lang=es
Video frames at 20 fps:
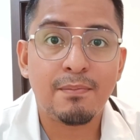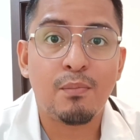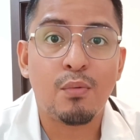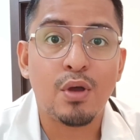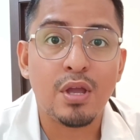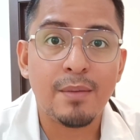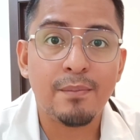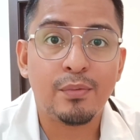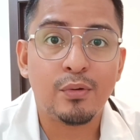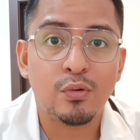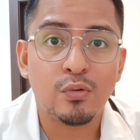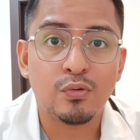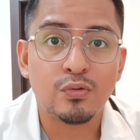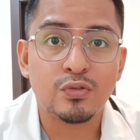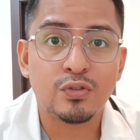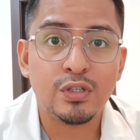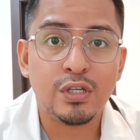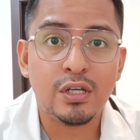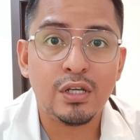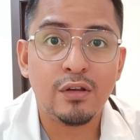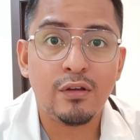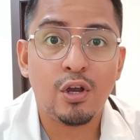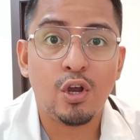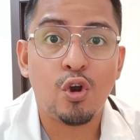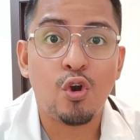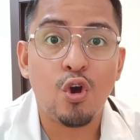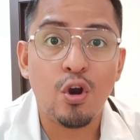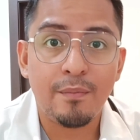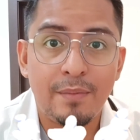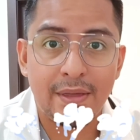pueden producir
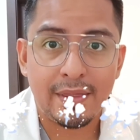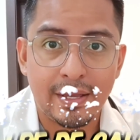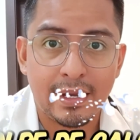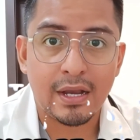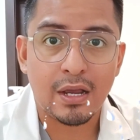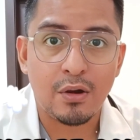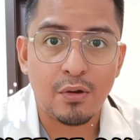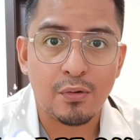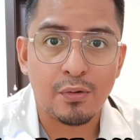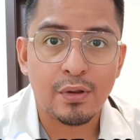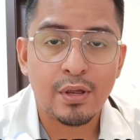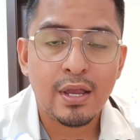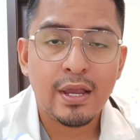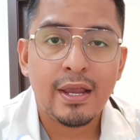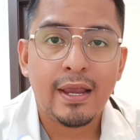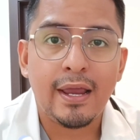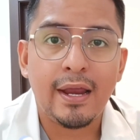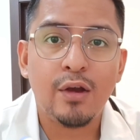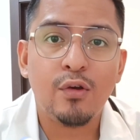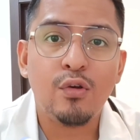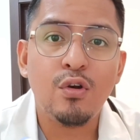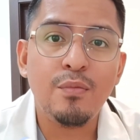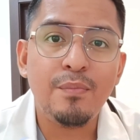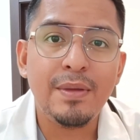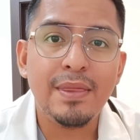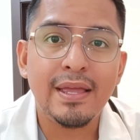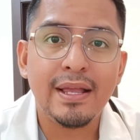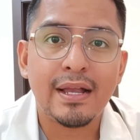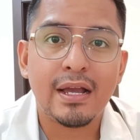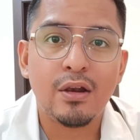golpes de calor el
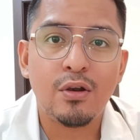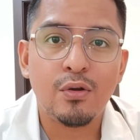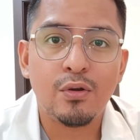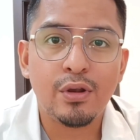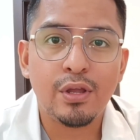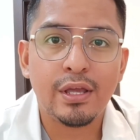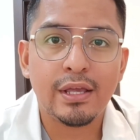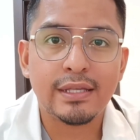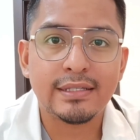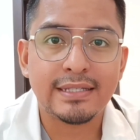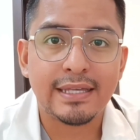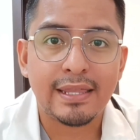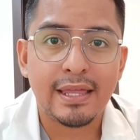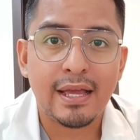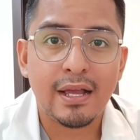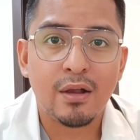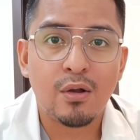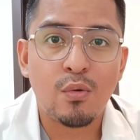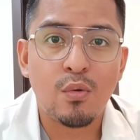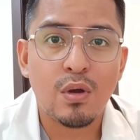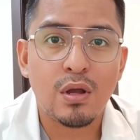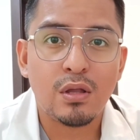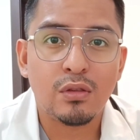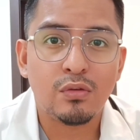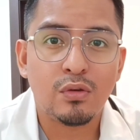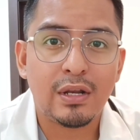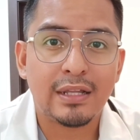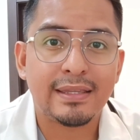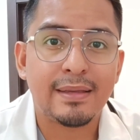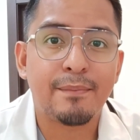golpe de calor se da
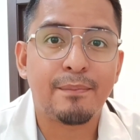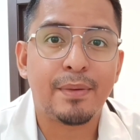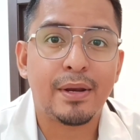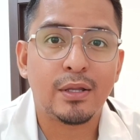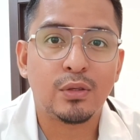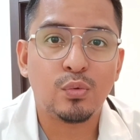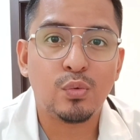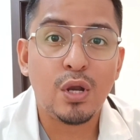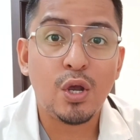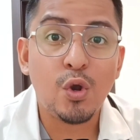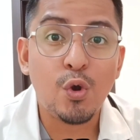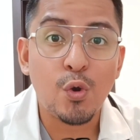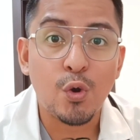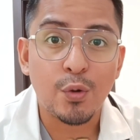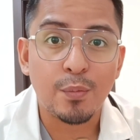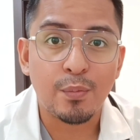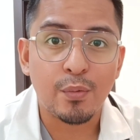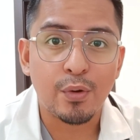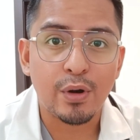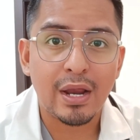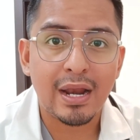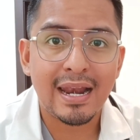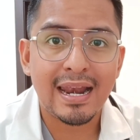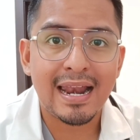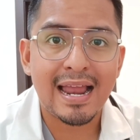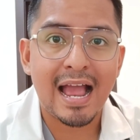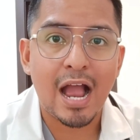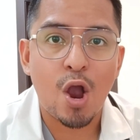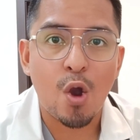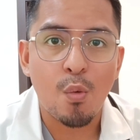cuando la temperatura
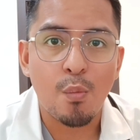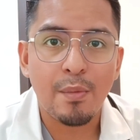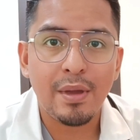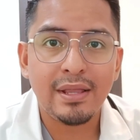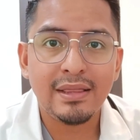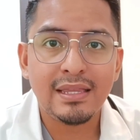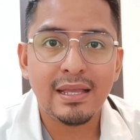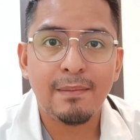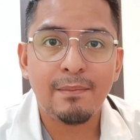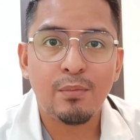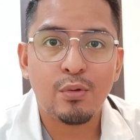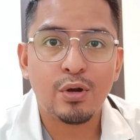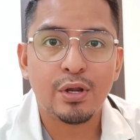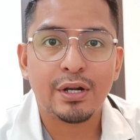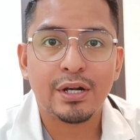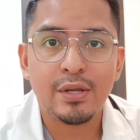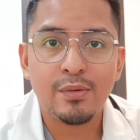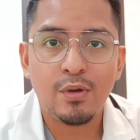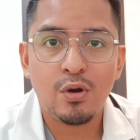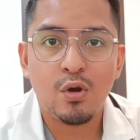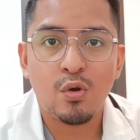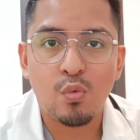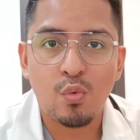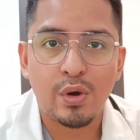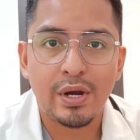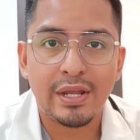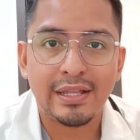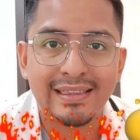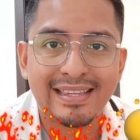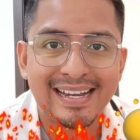corporal aumenta por arriba de los
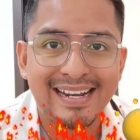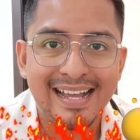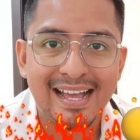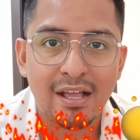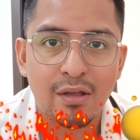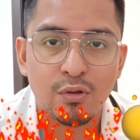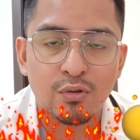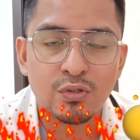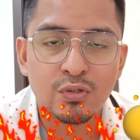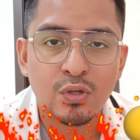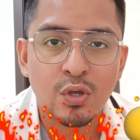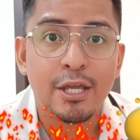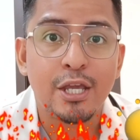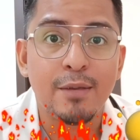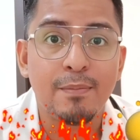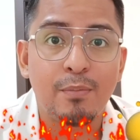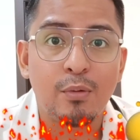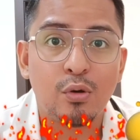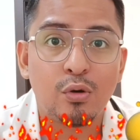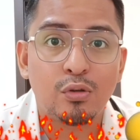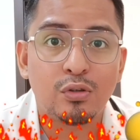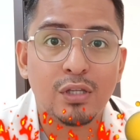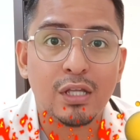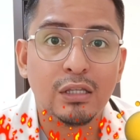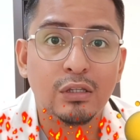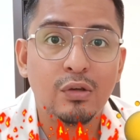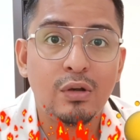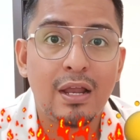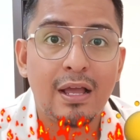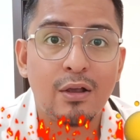40 grados y por lo
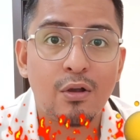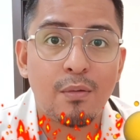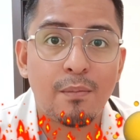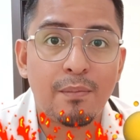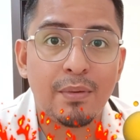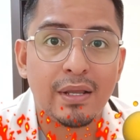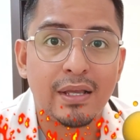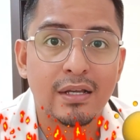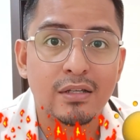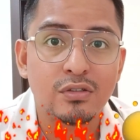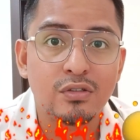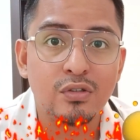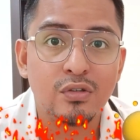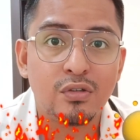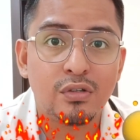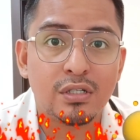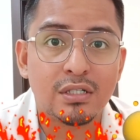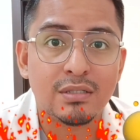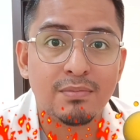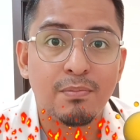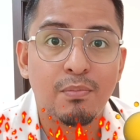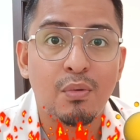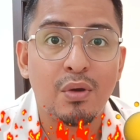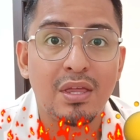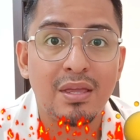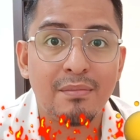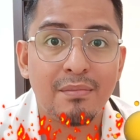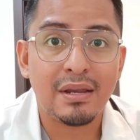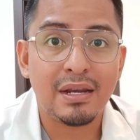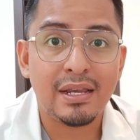tanto las complicaciones
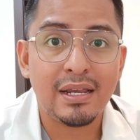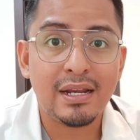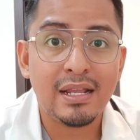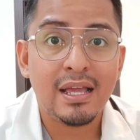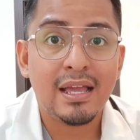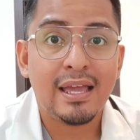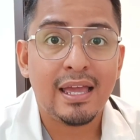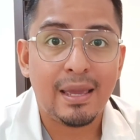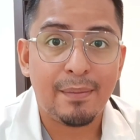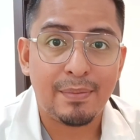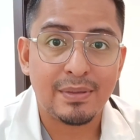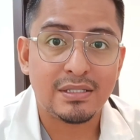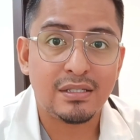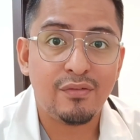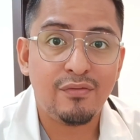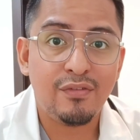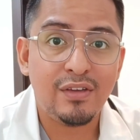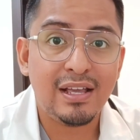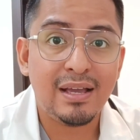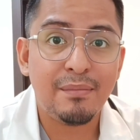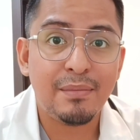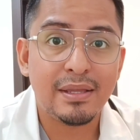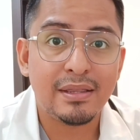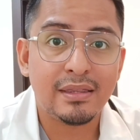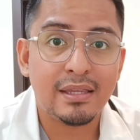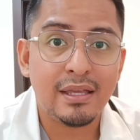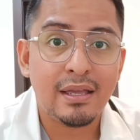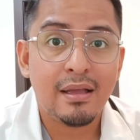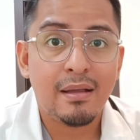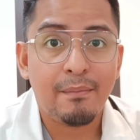pueden venir
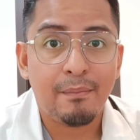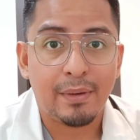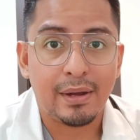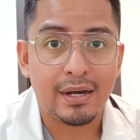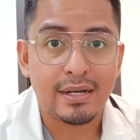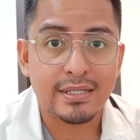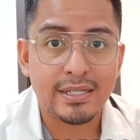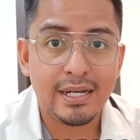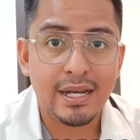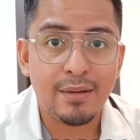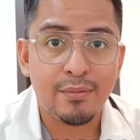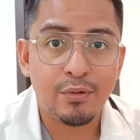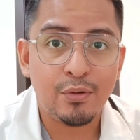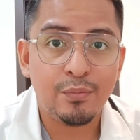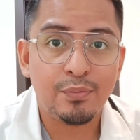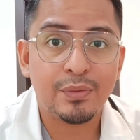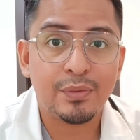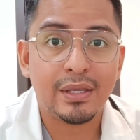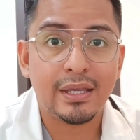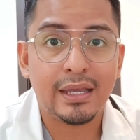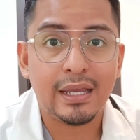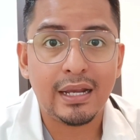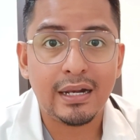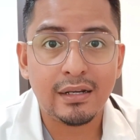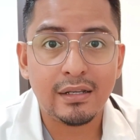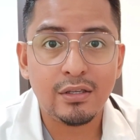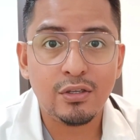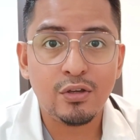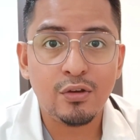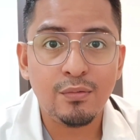específicamente para el cerebro, el
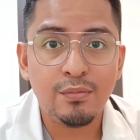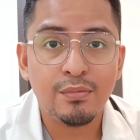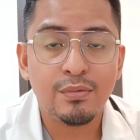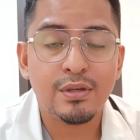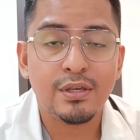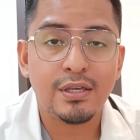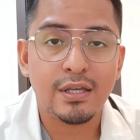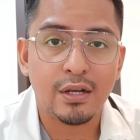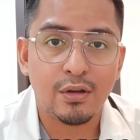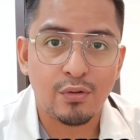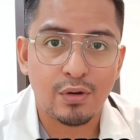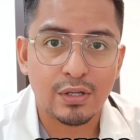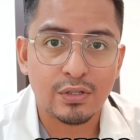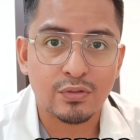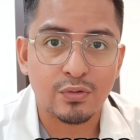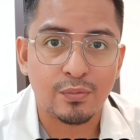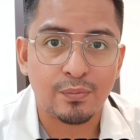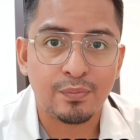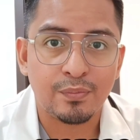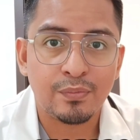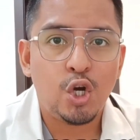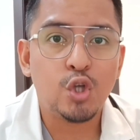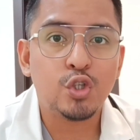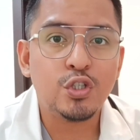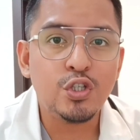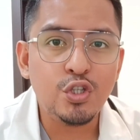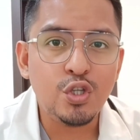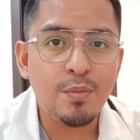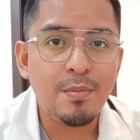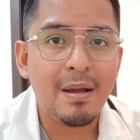riñón y el corazón. Los
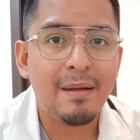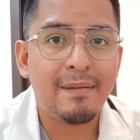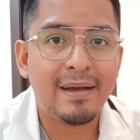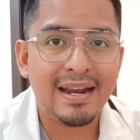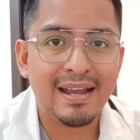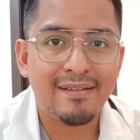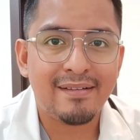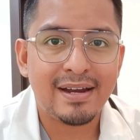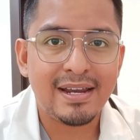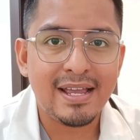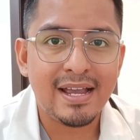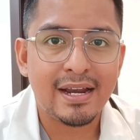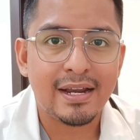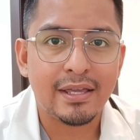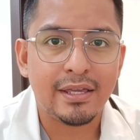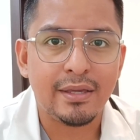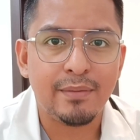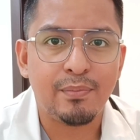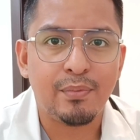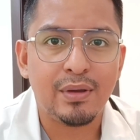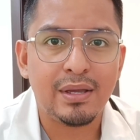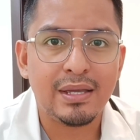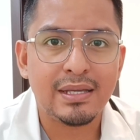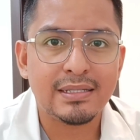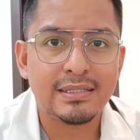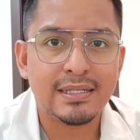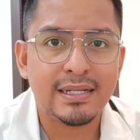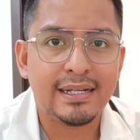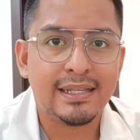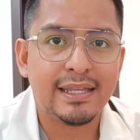síntomas van a variar y
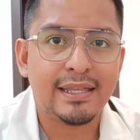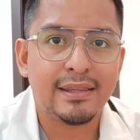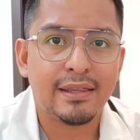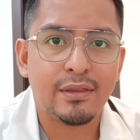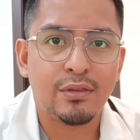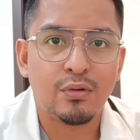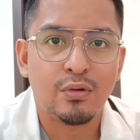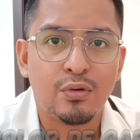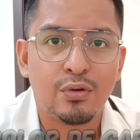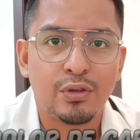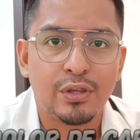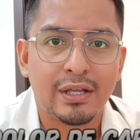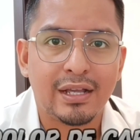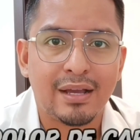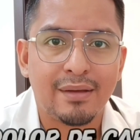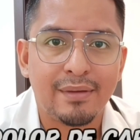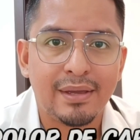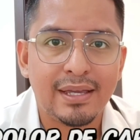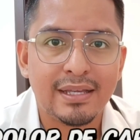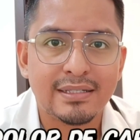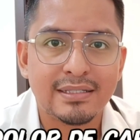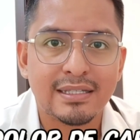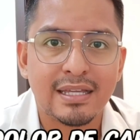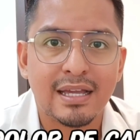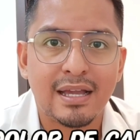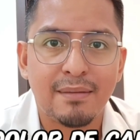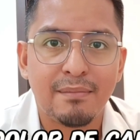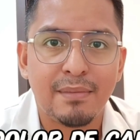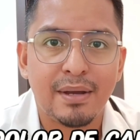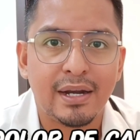pueden ser desde dolor de
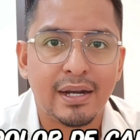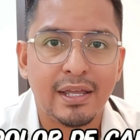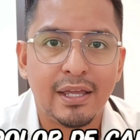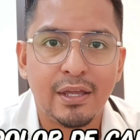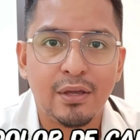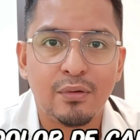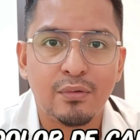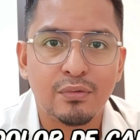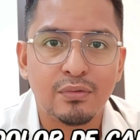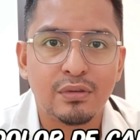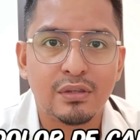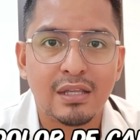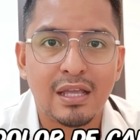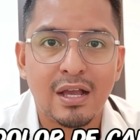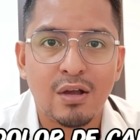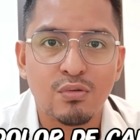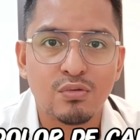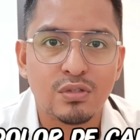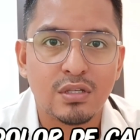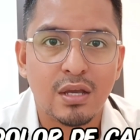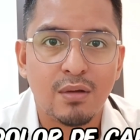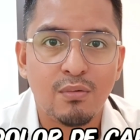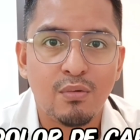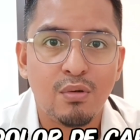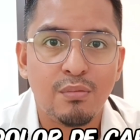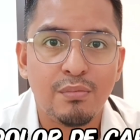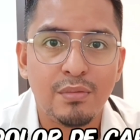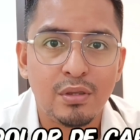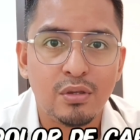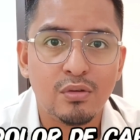cabeza, mareo, náuseas,
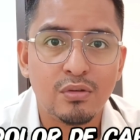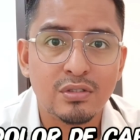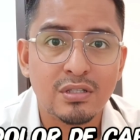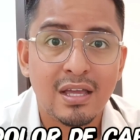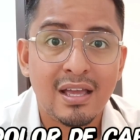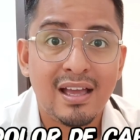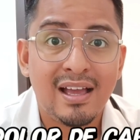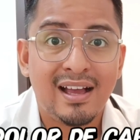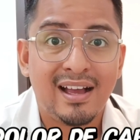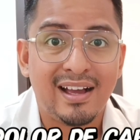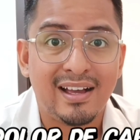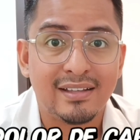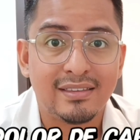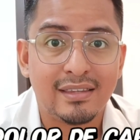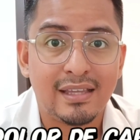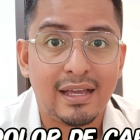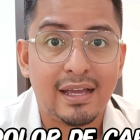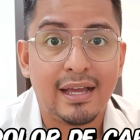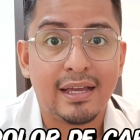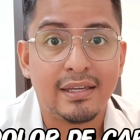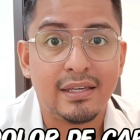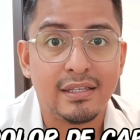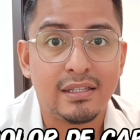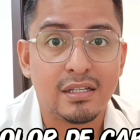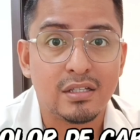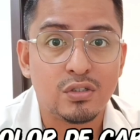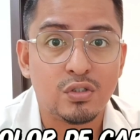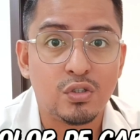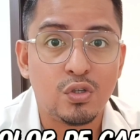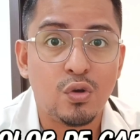vómitos, hasta
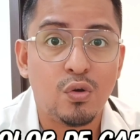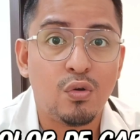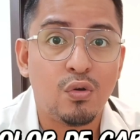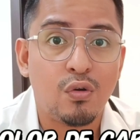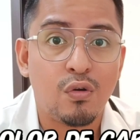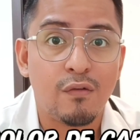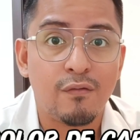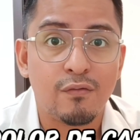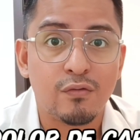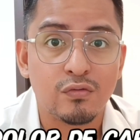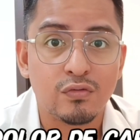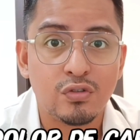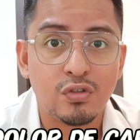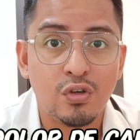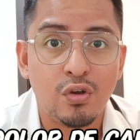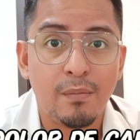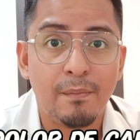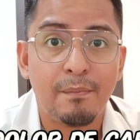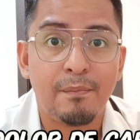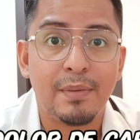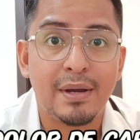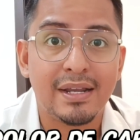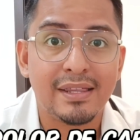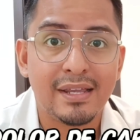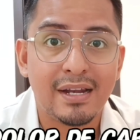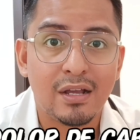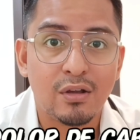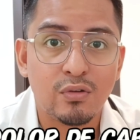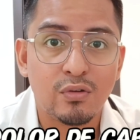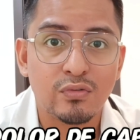agitación, confusión,
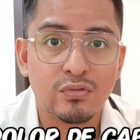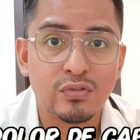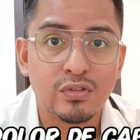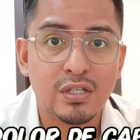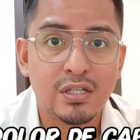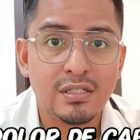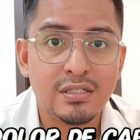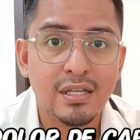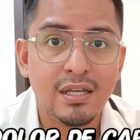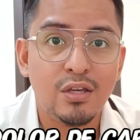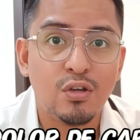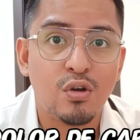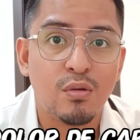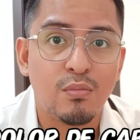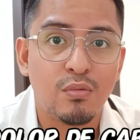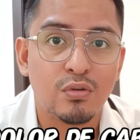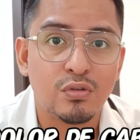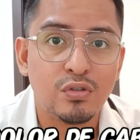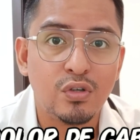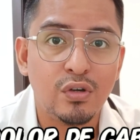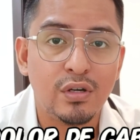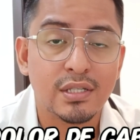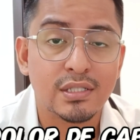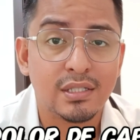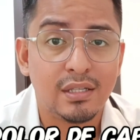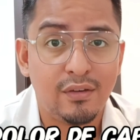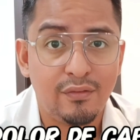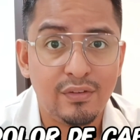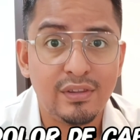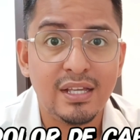pérdida de la conciencia y
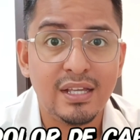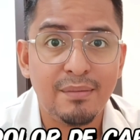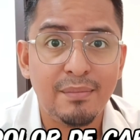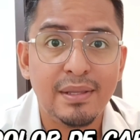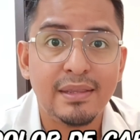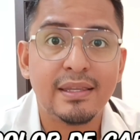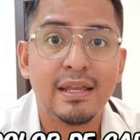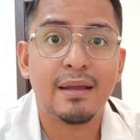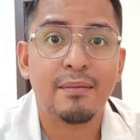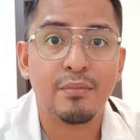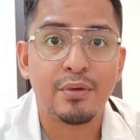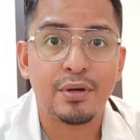convulsiones, y finalmente la